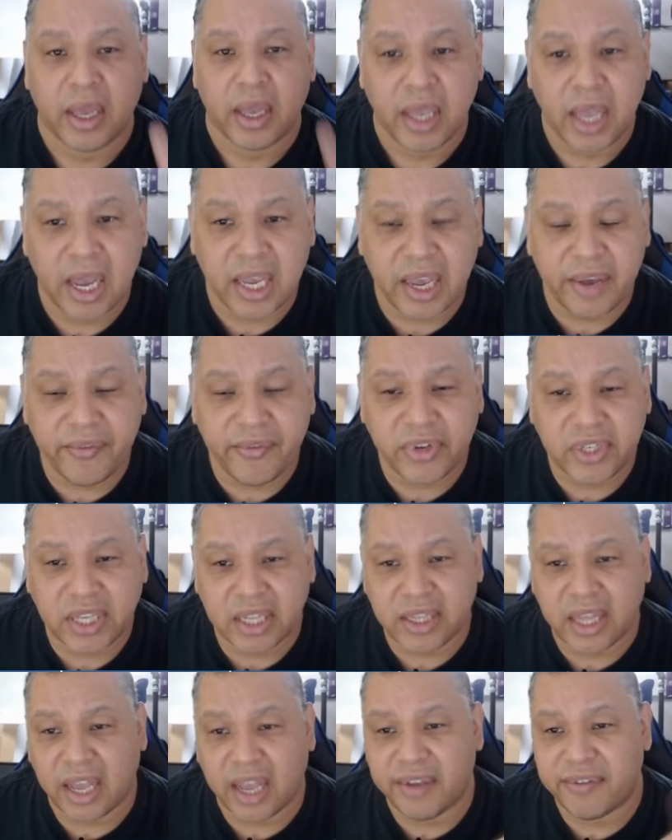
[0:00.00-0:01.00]
E aqui
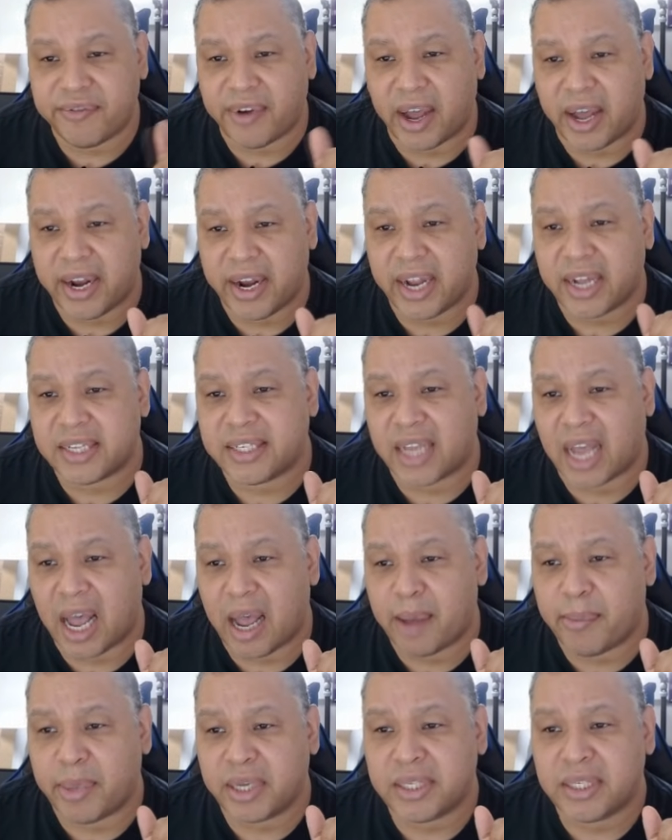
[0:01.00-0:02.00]
você tem várias
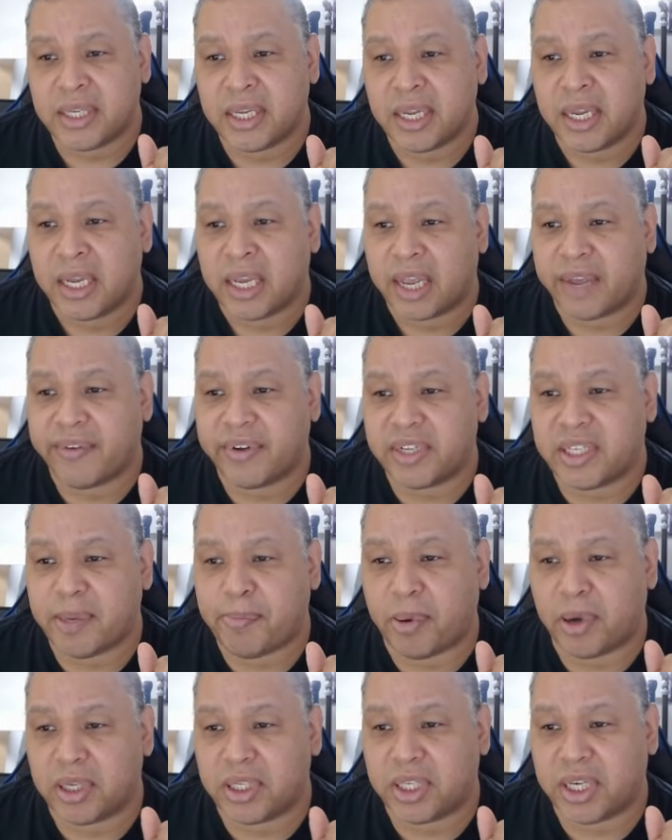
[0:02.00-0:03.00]
abas que você
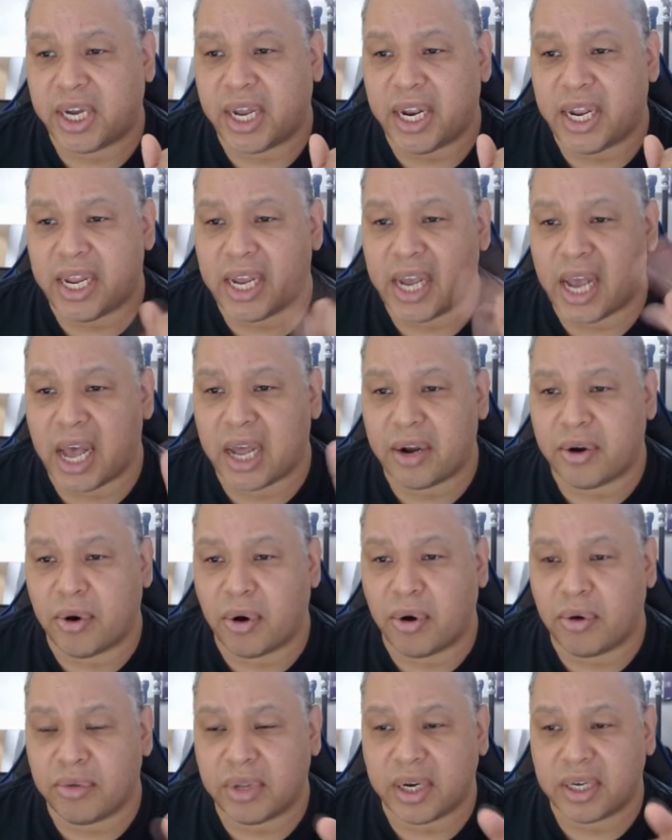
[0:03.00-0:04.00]
pode criar
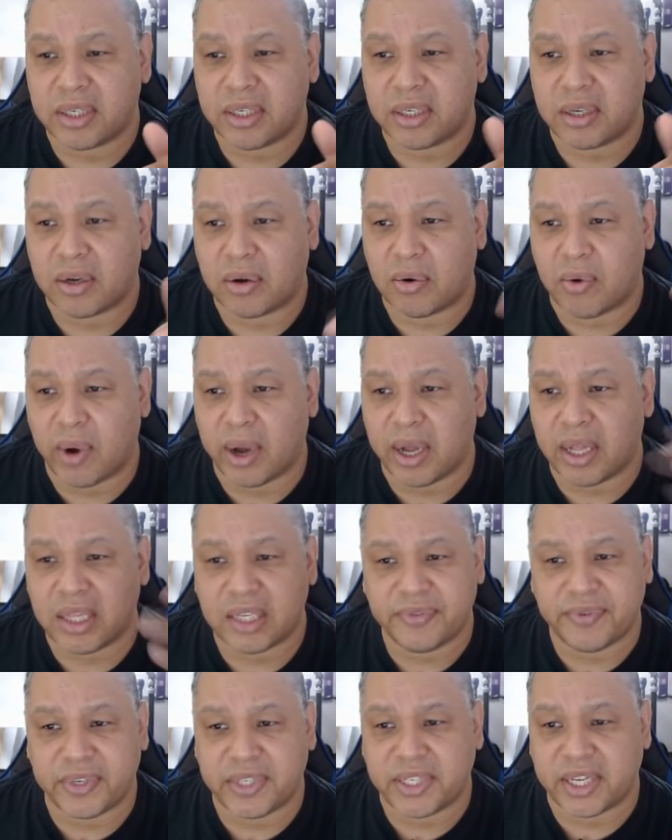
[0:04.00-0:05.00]
outras,
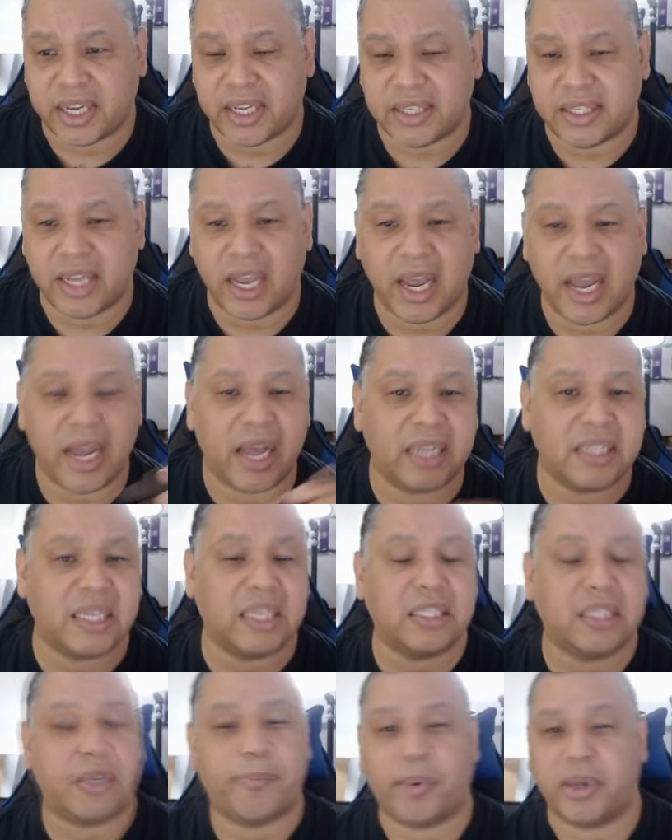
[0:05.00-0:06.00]
quantas você quiser. Às
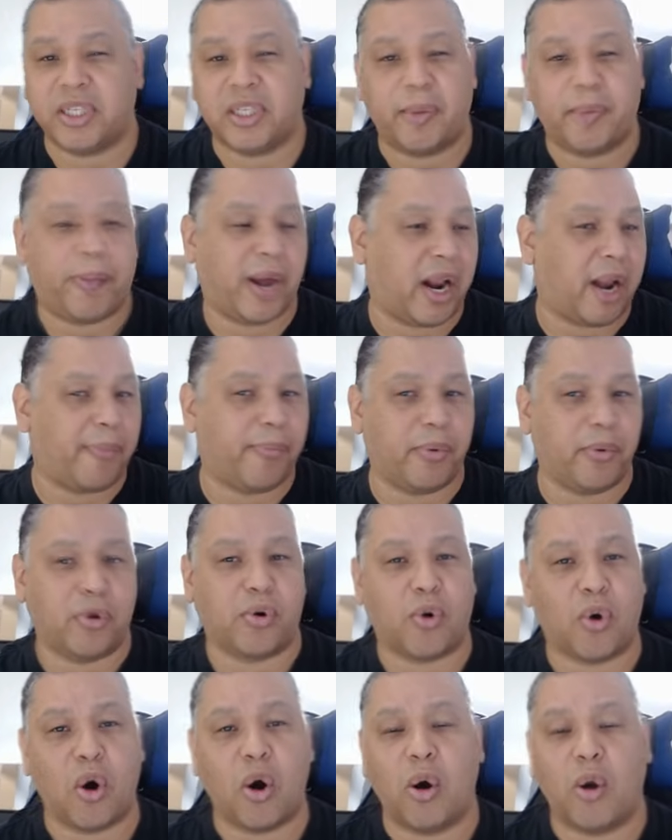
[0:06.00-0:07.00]
vezes você pode separar
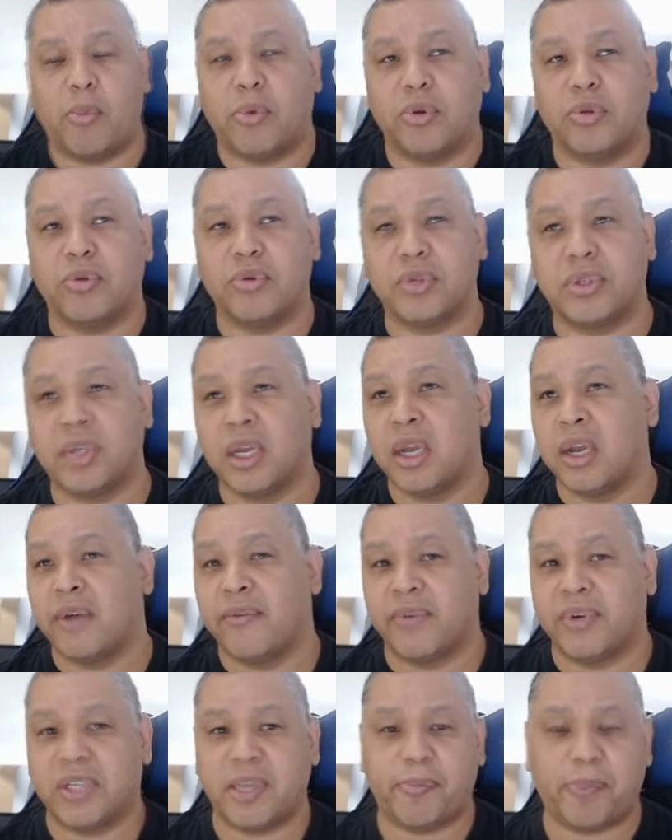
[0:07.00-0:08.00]
por cômodos,
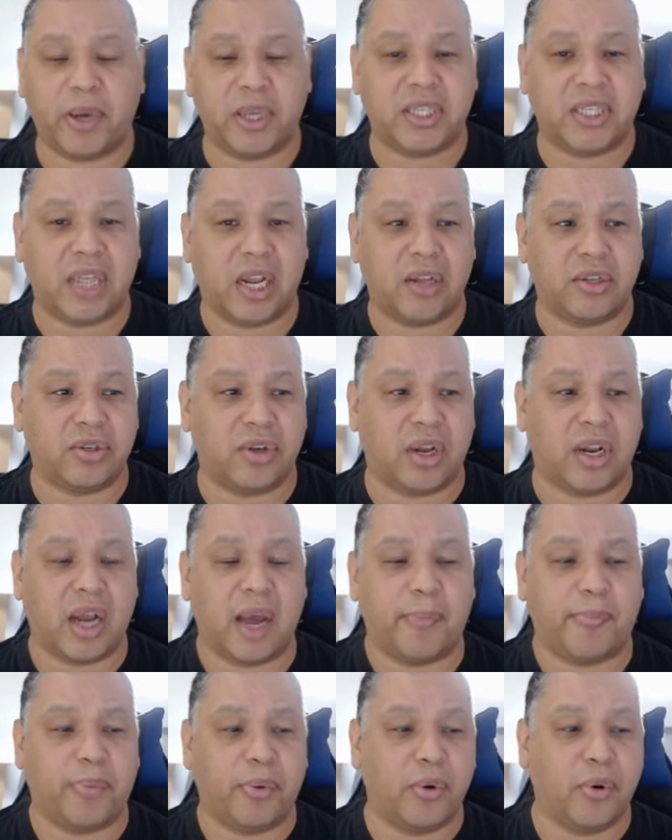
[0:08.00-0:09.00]
você pode
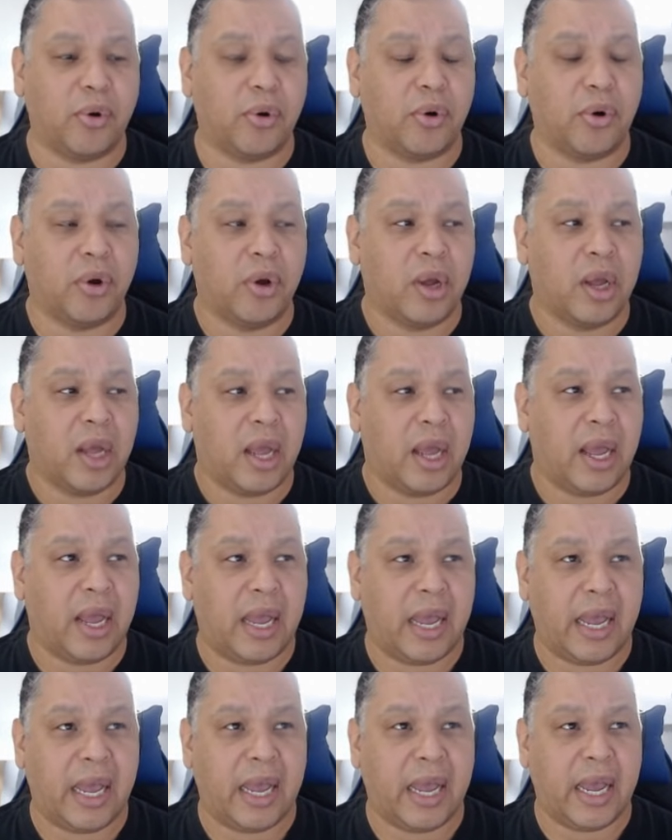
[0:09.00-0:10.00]
selecionar por
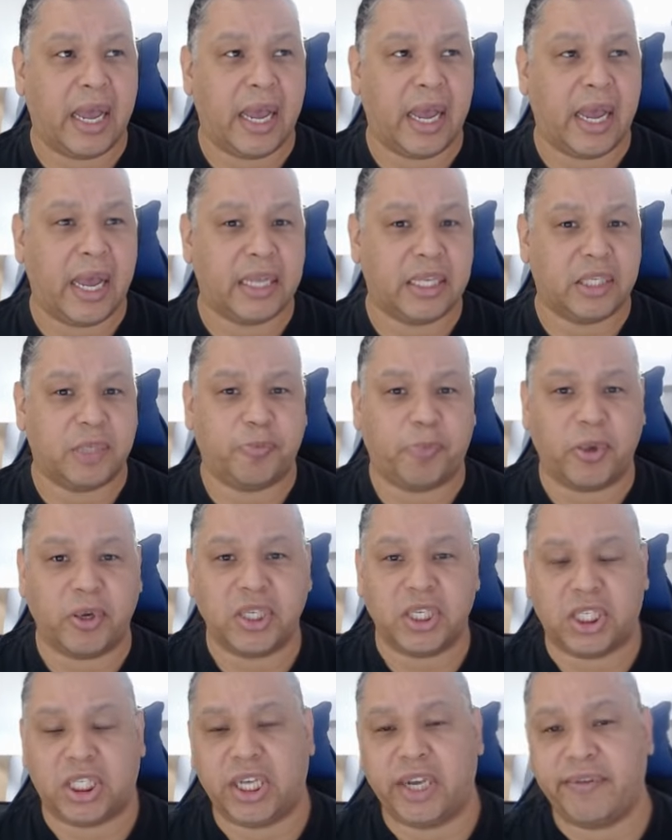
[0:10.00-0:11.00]
é,
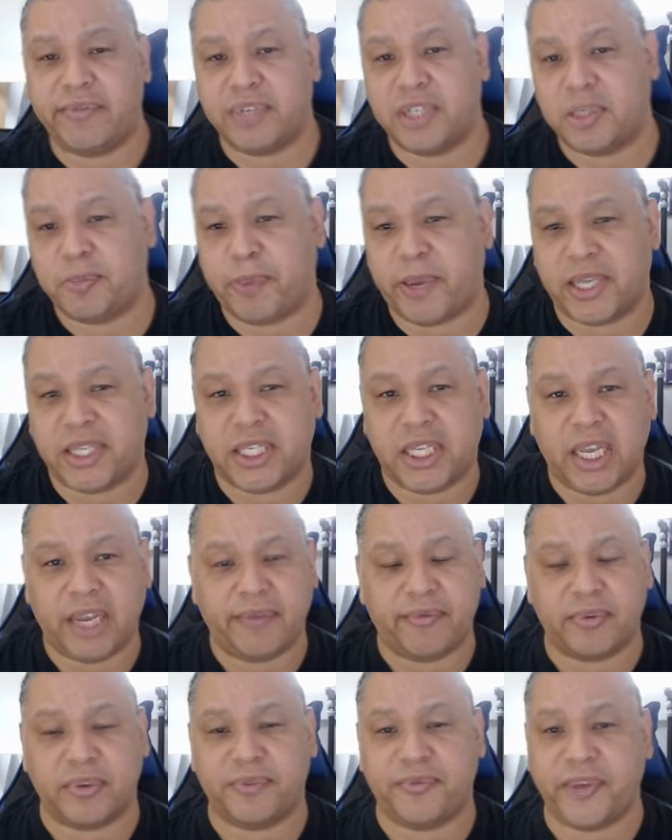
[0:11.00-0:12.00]
dispositivos
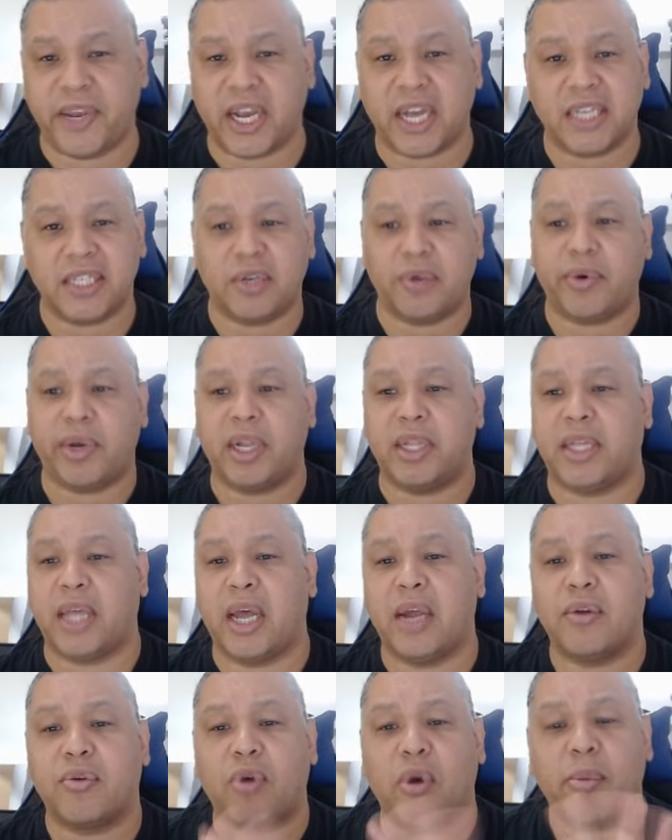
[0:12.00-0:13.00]
específicos, fica a seu
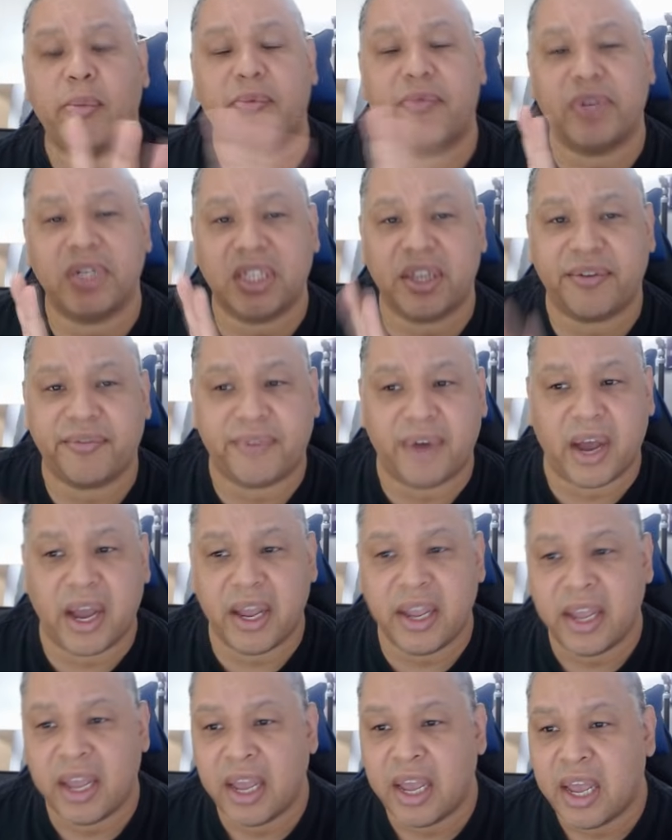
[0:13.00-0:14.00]
critério como você
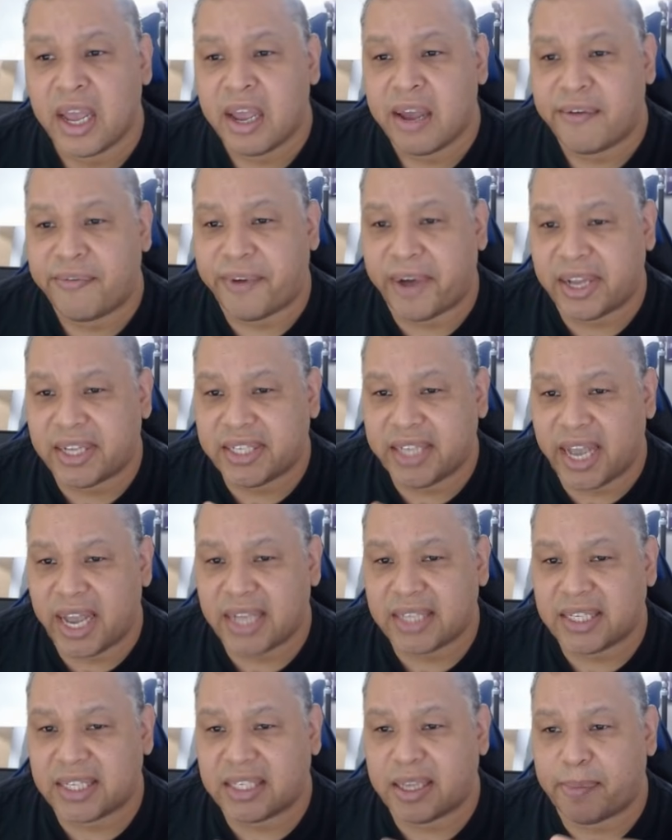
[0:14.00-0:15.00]
vai fazer
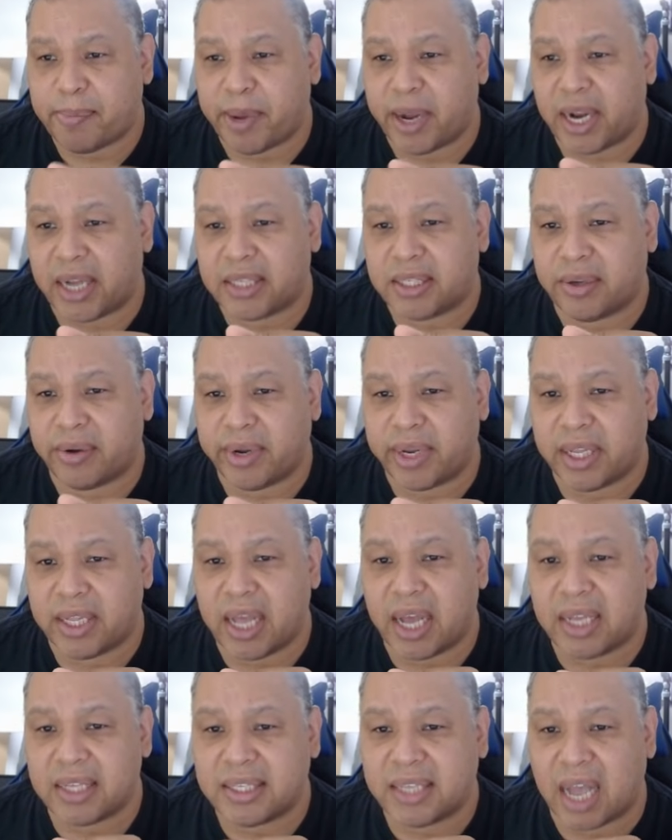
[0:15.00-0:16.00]
essa separação aqui
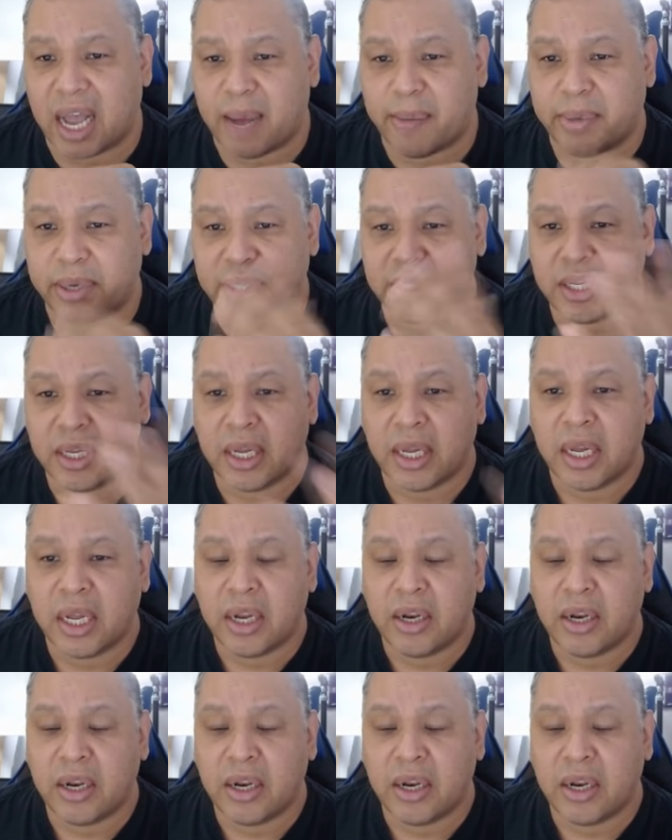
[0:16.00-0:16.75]
das abas.